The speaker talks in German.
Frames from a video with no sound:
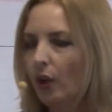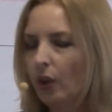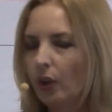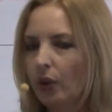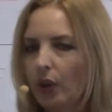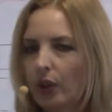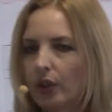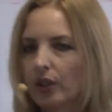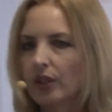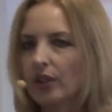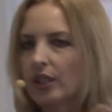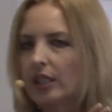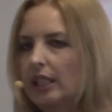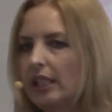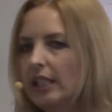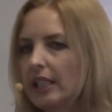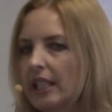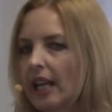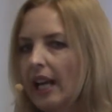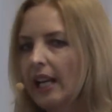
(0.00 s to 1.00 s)
könnten Sie
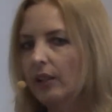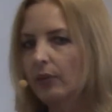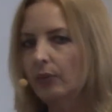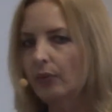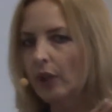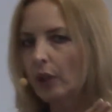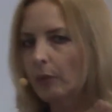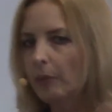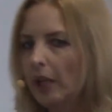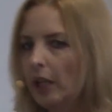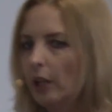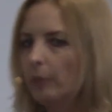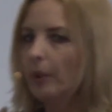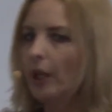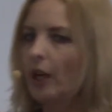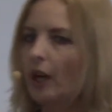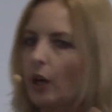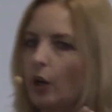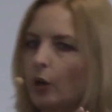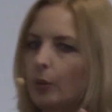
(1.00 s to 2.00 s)
jetzt einfach mal
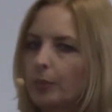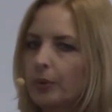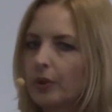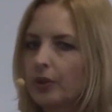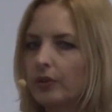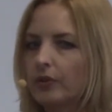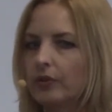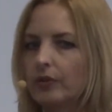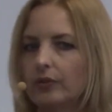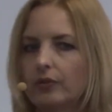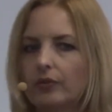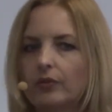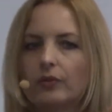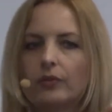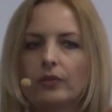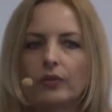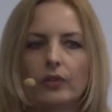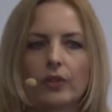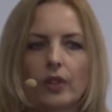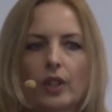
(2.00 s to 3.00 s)
behaupten,
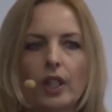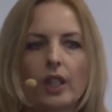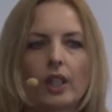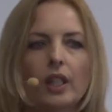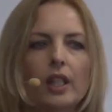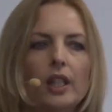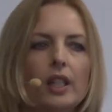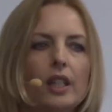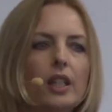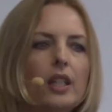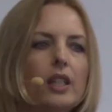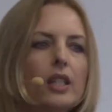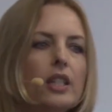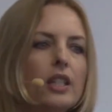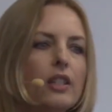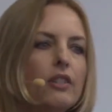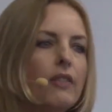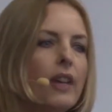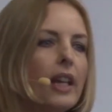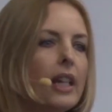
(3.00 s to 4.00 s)

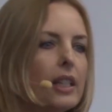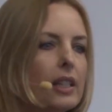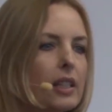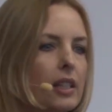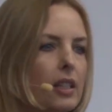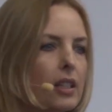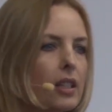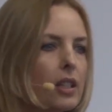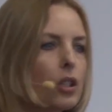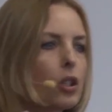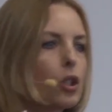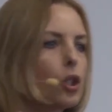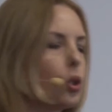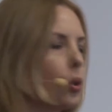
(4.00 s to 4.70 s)
die Welt ist